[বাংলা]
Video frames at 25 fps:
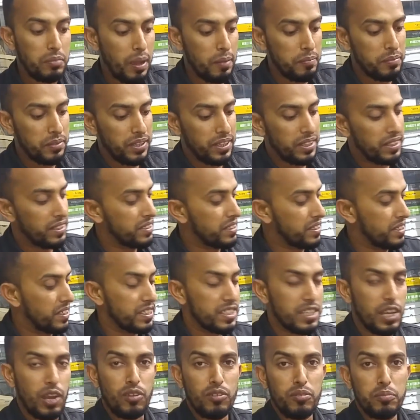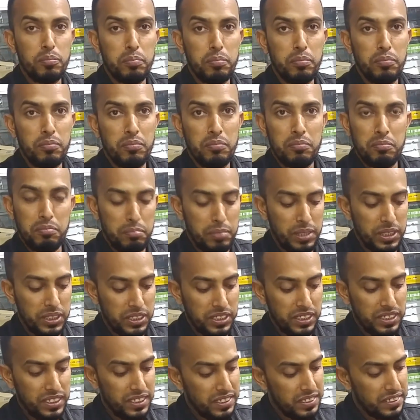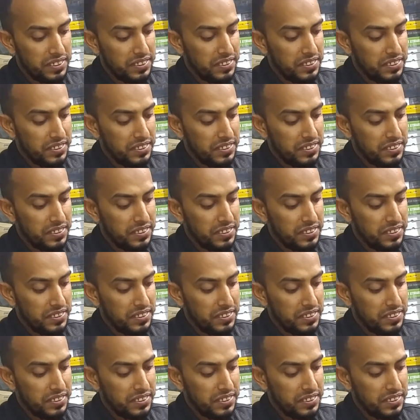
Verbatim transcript: আপনি এক্সট্রা সাউন্ড পাচ্ছেন